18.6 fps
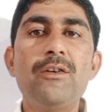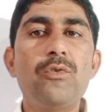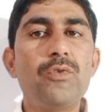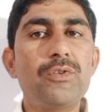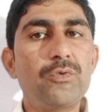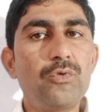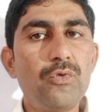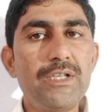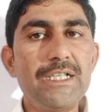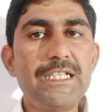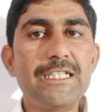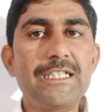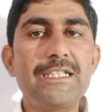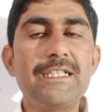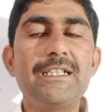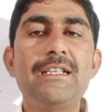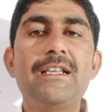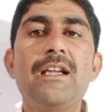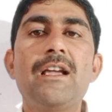तो इस
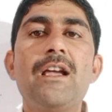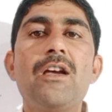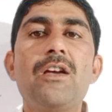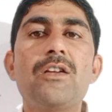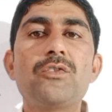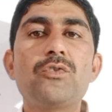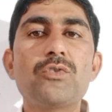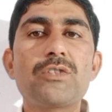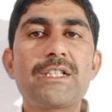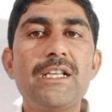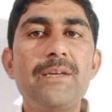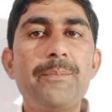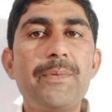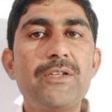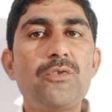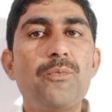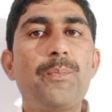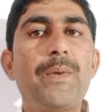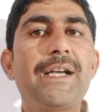जो स्क्रीन पे जो
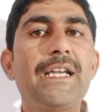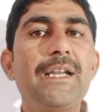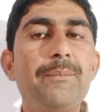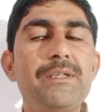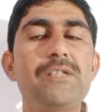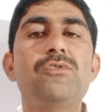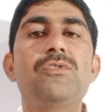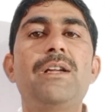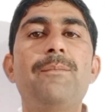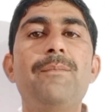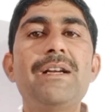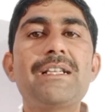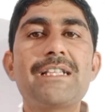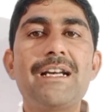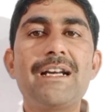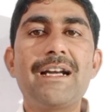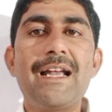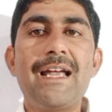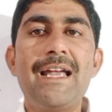पट्टी पे जो नंबर चल
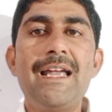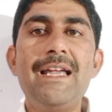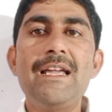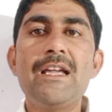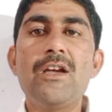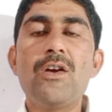रहा है